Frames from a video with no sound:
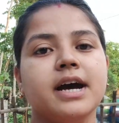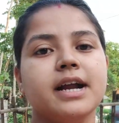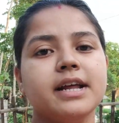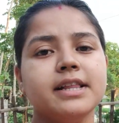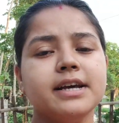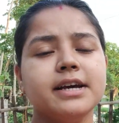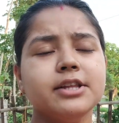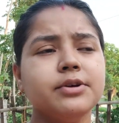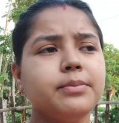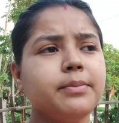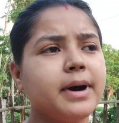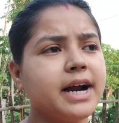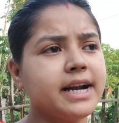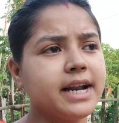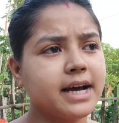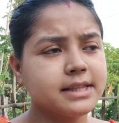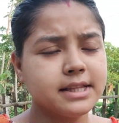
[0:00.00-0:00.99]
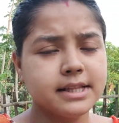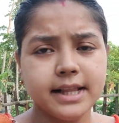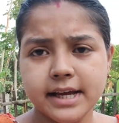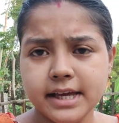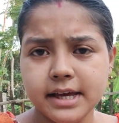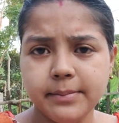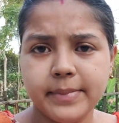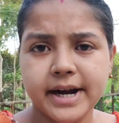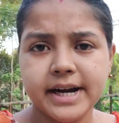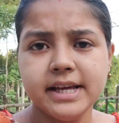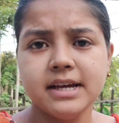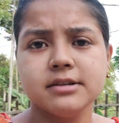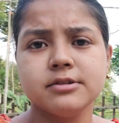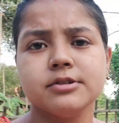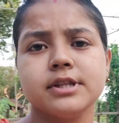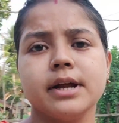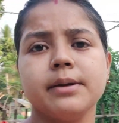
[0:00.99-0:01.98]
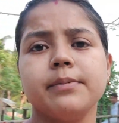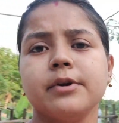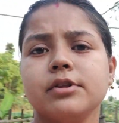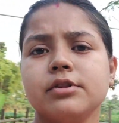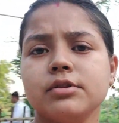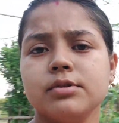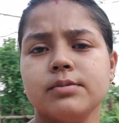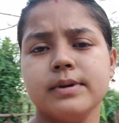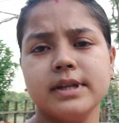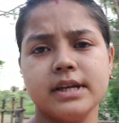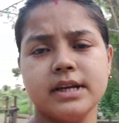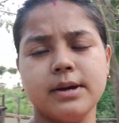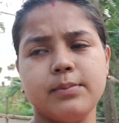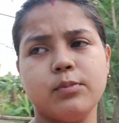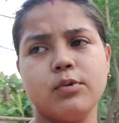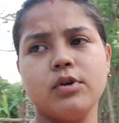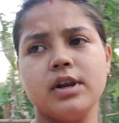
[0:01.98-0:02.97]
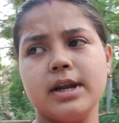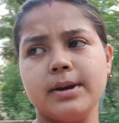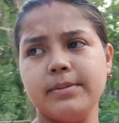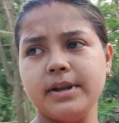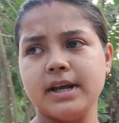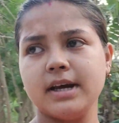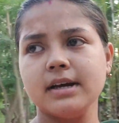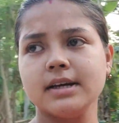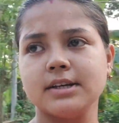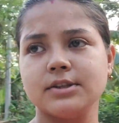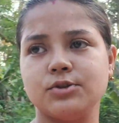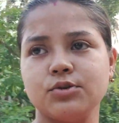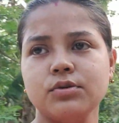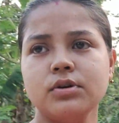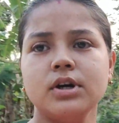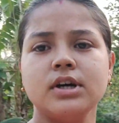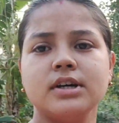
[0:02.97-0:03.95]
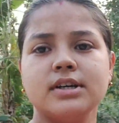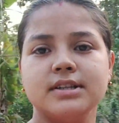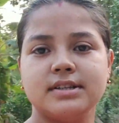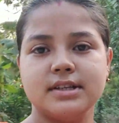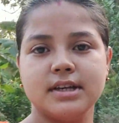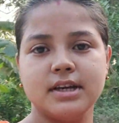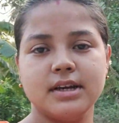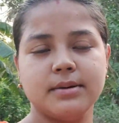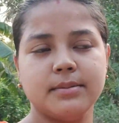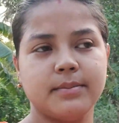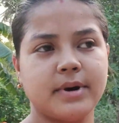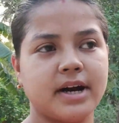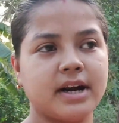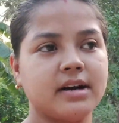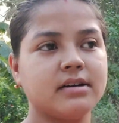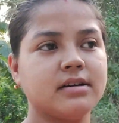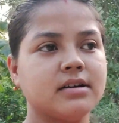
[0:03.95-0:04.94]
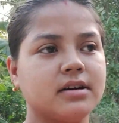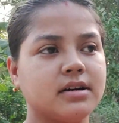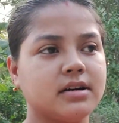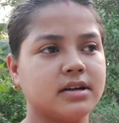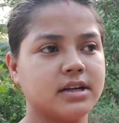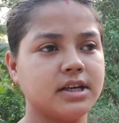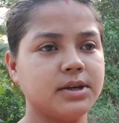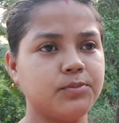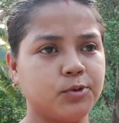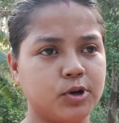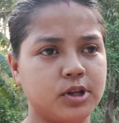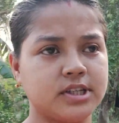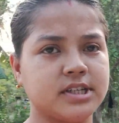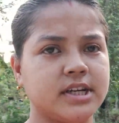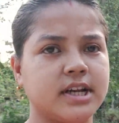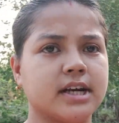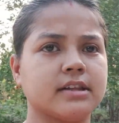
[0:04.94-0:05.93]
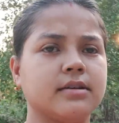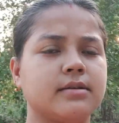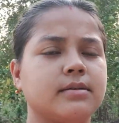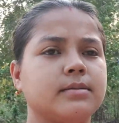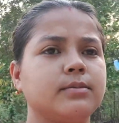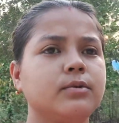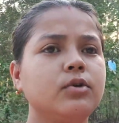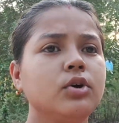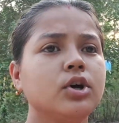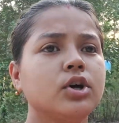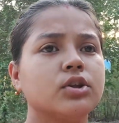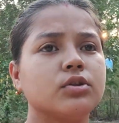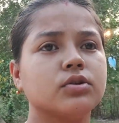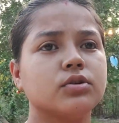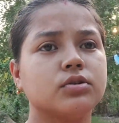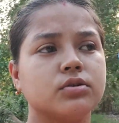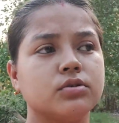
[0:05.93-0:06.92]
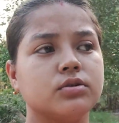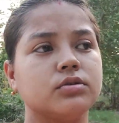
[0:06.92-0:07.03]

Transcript: আর এদিকে তো মা ডাক্তার দেখিয়ে বাড়ি আসলো তারপরে তো তোমাদেরকে বললামই না কিছু যে মার কি বলেছে ডাক্তারবাবু তো